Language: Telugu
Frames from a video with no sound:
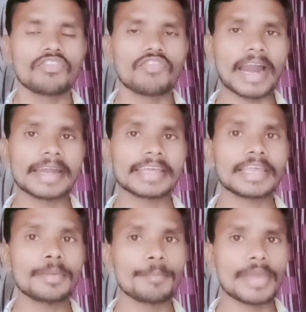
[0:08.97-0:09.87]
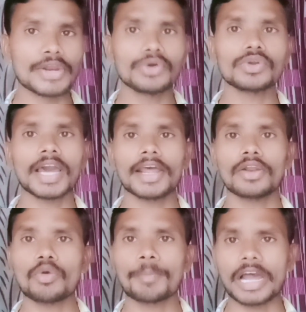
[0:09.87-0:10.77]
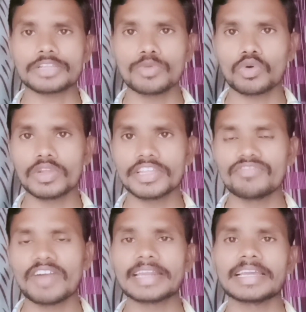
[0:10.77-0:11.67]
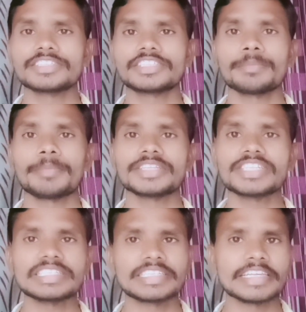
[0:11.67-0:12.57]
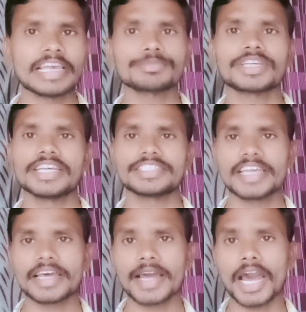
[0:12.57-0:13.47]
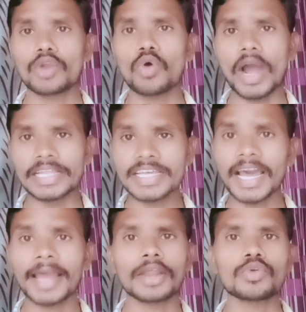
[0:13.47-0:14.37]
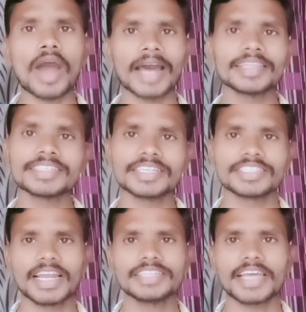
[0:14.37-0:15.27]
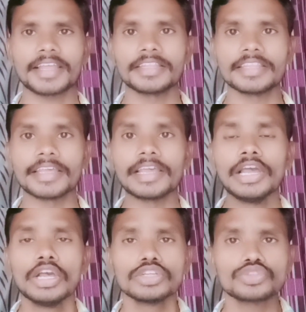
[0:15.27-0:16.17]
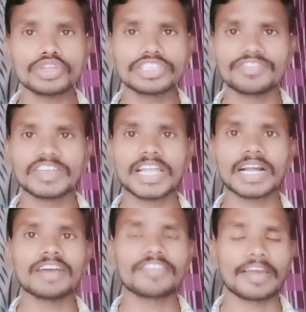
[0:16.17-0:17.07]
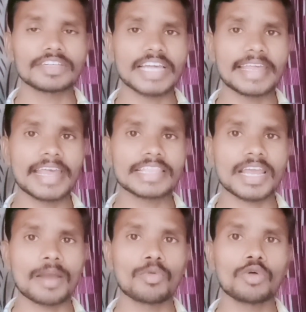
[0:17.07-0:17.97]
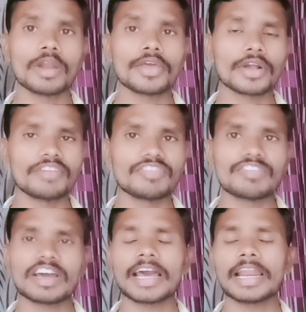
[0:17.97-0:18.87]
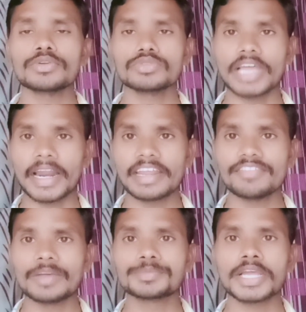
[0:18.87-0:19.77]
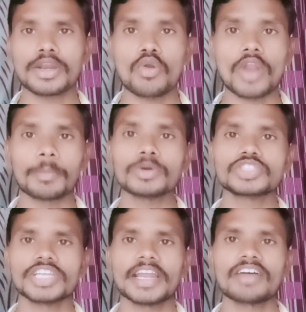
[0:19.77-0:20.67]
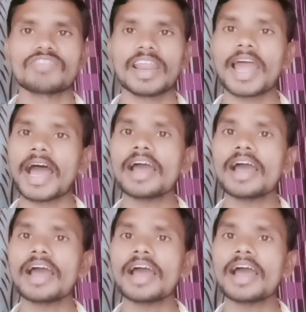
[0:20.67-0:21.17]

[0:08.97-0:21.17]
వాటికి మెరూన్ కలర్లో పాస్బుక్లు ఇవ్వాలి అని చెప్పేసి సీఎం కేసీఆర్ గారు అధికారులను ఆదేశించడం జరిగింది సో ఈ విధంగా వ్యవసాయేతర భూముల యొక్క వివరాలను ధరణి వెబ్సైట్లో నమోదు చేయడం వల్ల